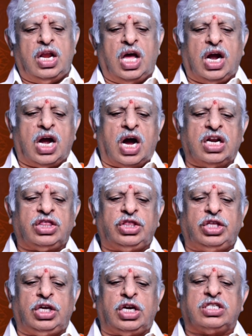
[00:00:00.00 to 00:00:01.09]
నా
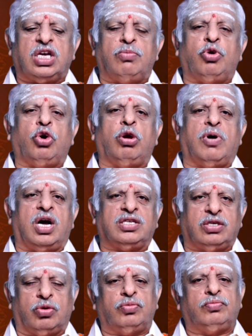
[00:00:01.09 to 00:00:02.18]
కార్తీక సమో మాసౌ